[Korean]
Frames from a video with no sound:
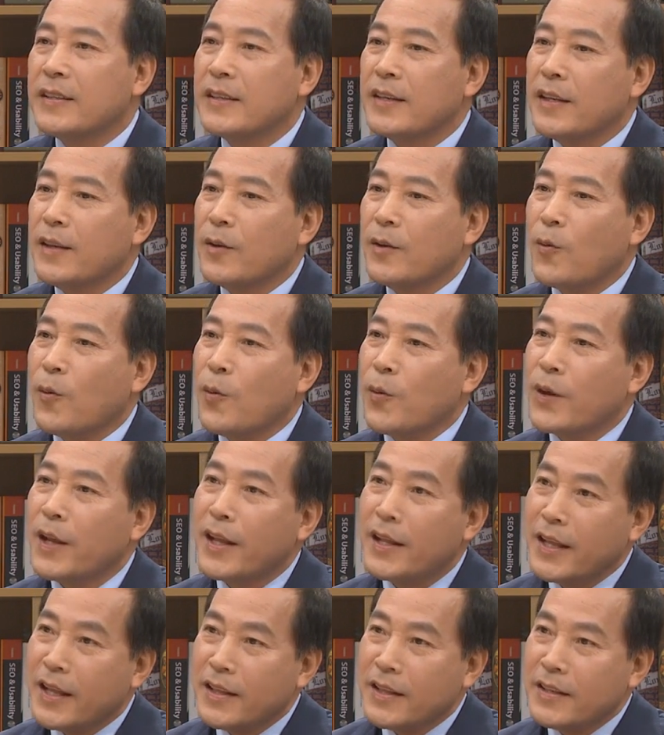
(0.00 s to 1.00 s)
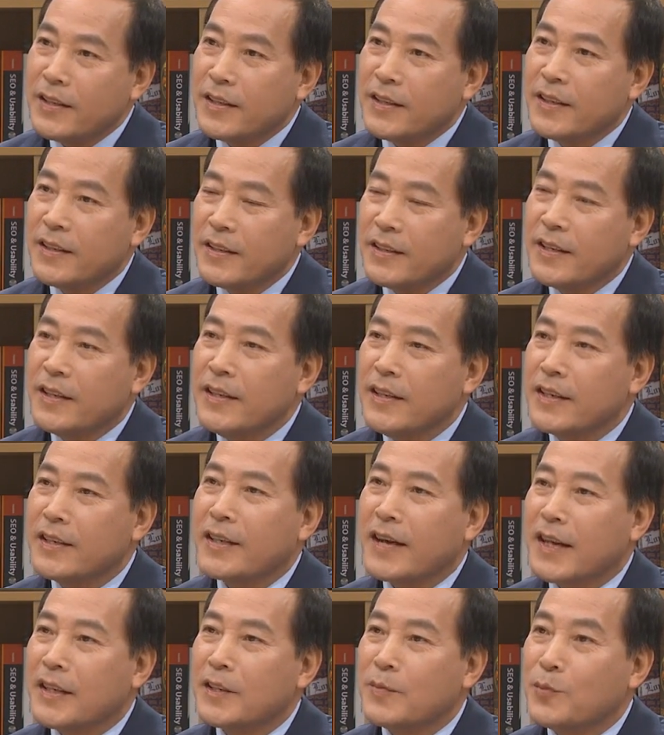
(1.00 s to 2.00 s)
이제 오래된
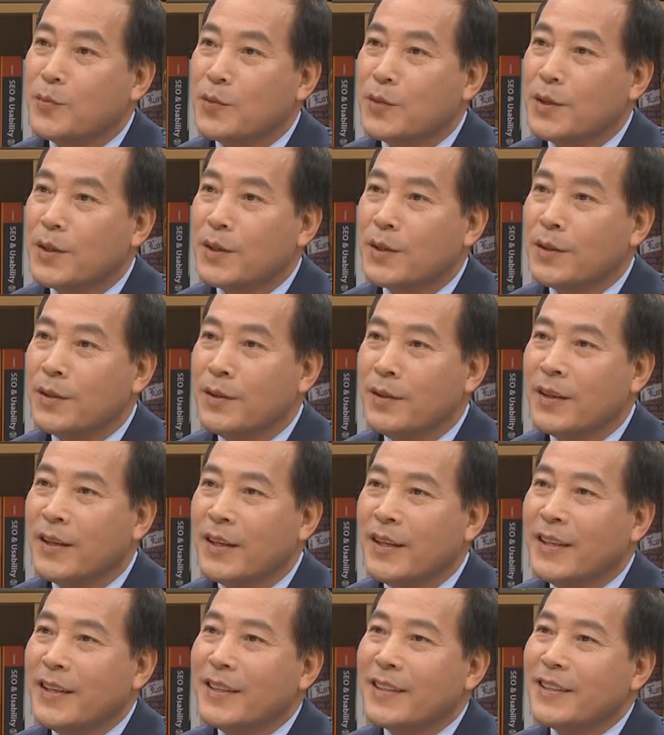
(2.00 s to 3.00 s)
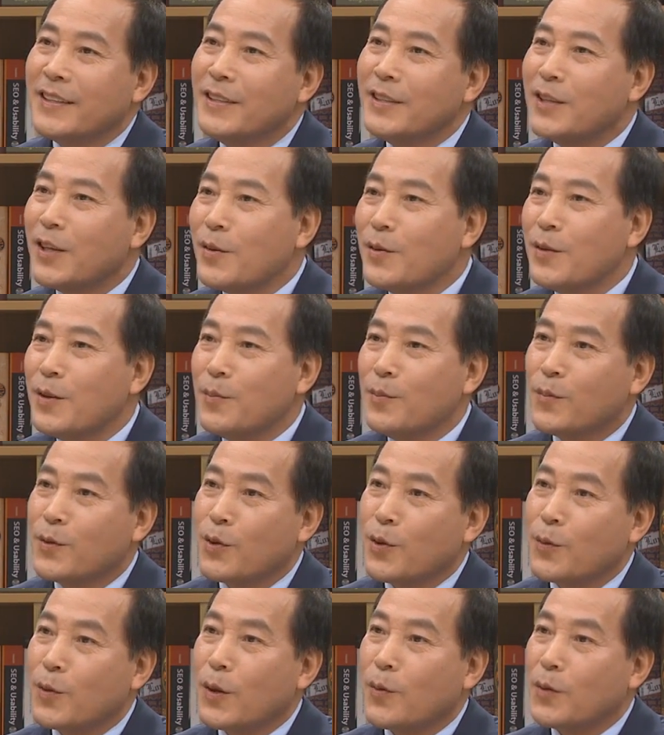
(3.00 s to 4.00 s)
연령을 가진 분들은 그 전
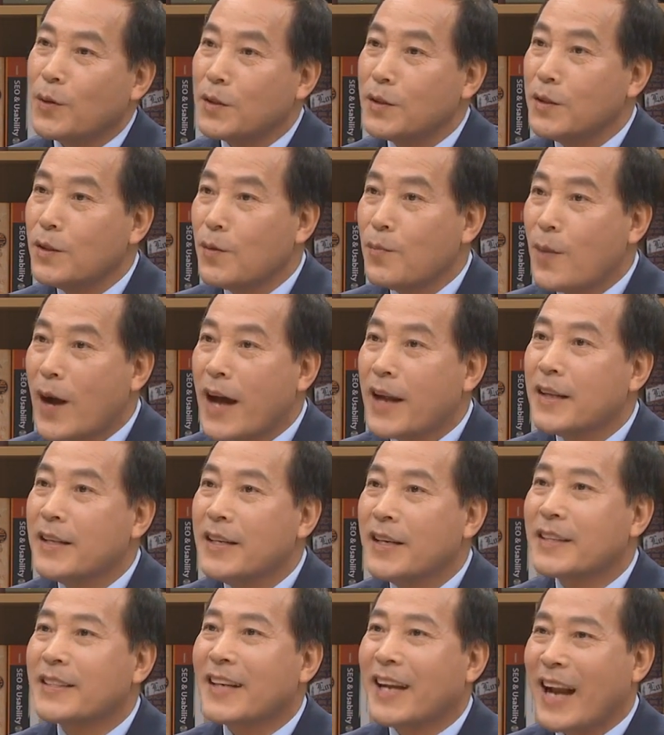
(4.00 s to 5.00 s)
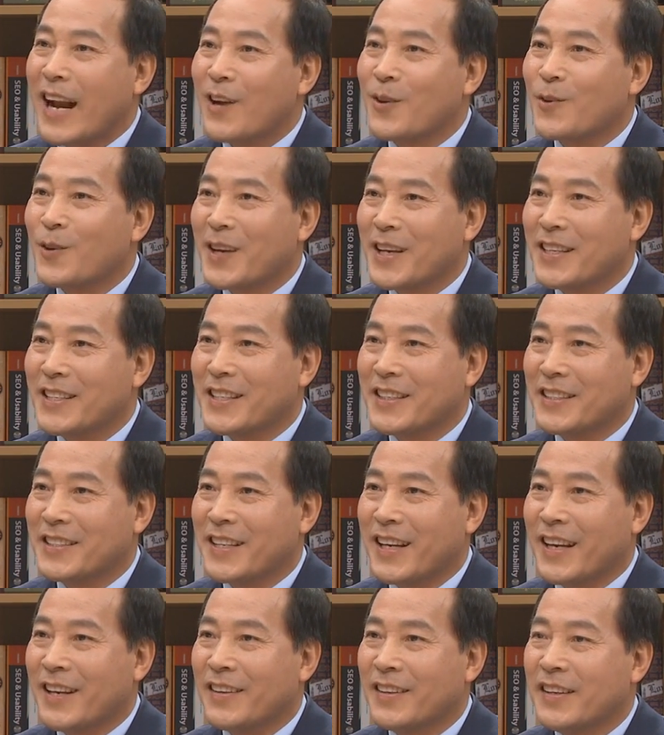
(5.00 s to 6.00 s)
저보다 훨씬 더 많은 역사를 알고
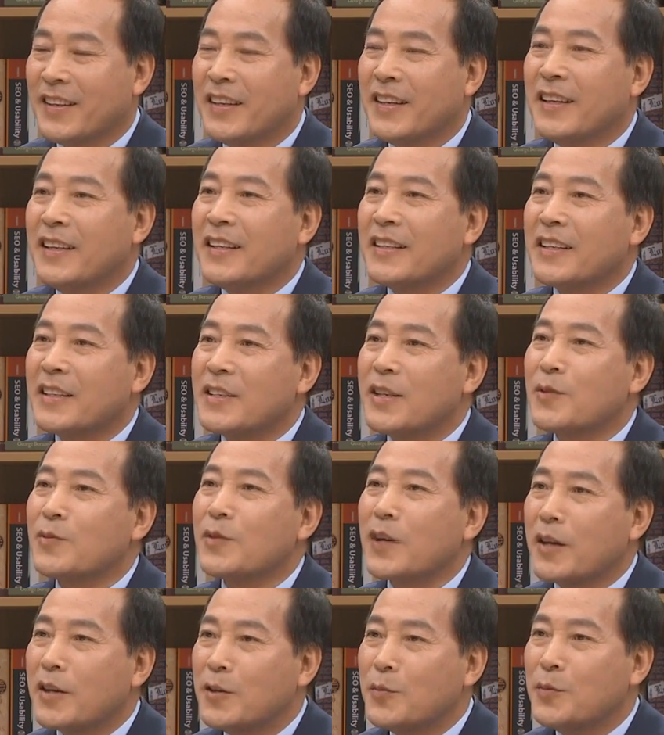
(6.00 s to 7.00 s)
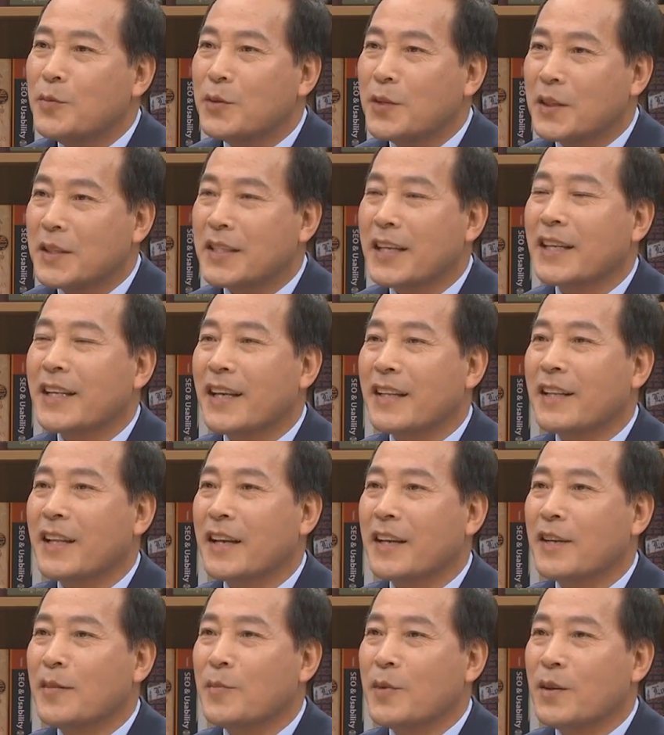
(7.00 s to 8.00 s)
계시겠잖아요. 그렇죠. 전국에 그분들을
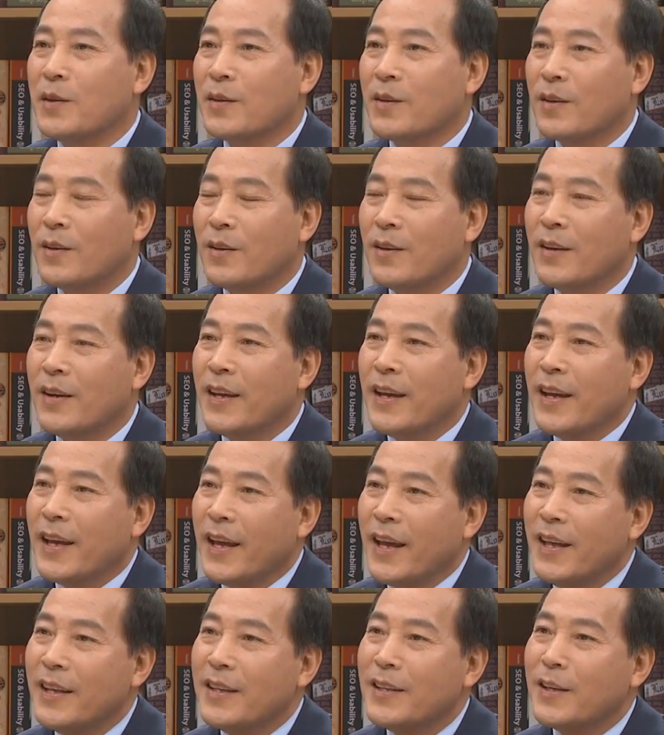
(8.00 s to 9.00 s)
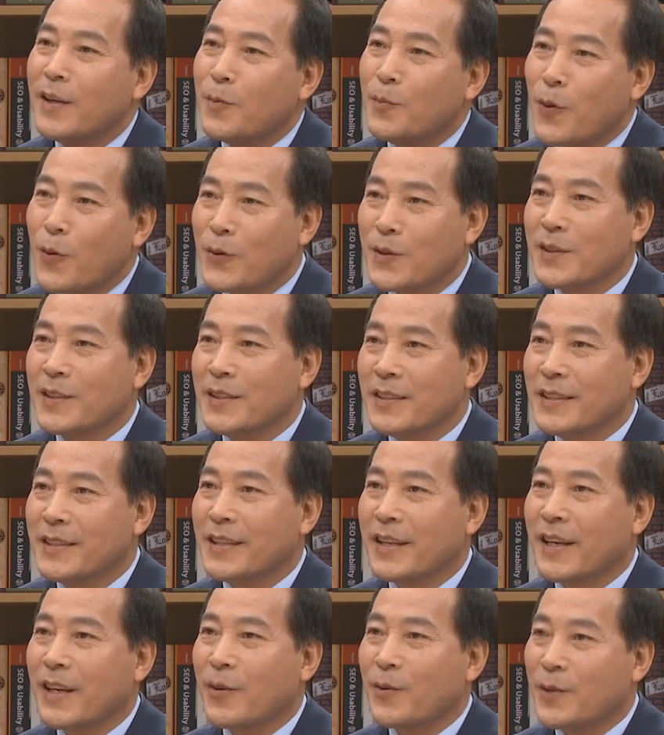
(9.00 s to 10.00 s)
찾아다니면서 네. 예전에 복귀는
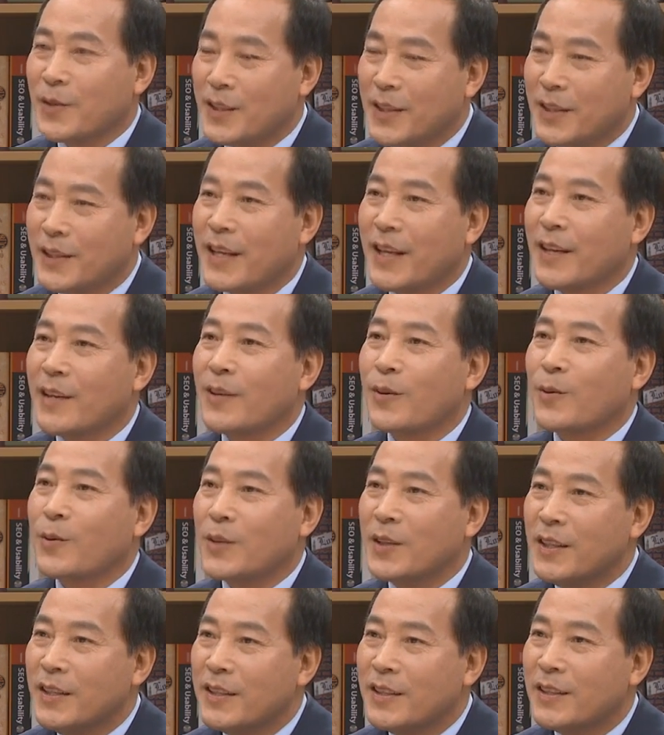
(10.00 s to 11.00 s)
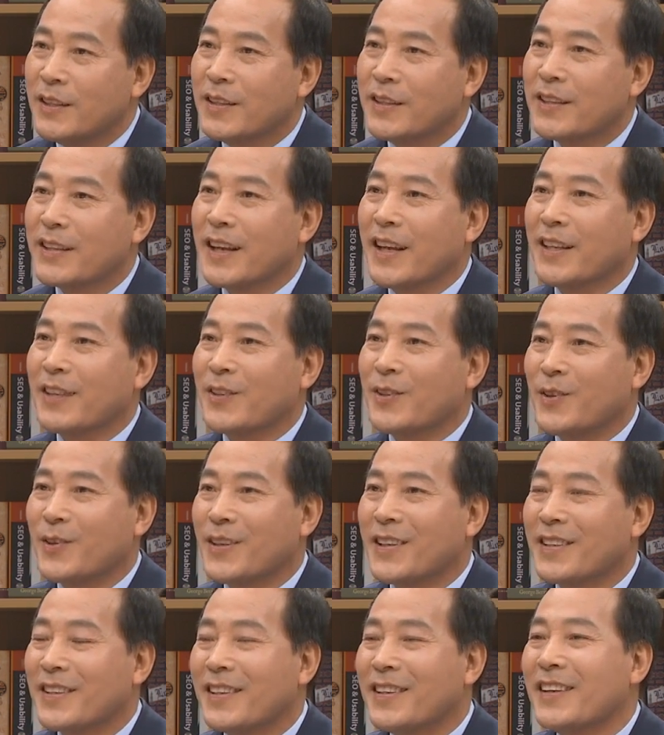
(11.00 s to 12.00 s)
어떻게 했고 디테일을 했고 일은 어떻게 했어요.
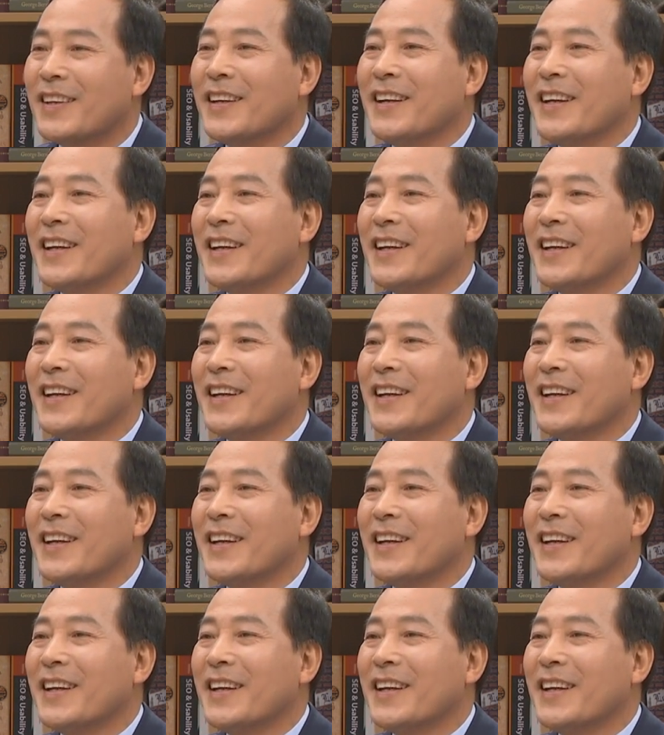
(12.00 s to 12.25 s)
그래서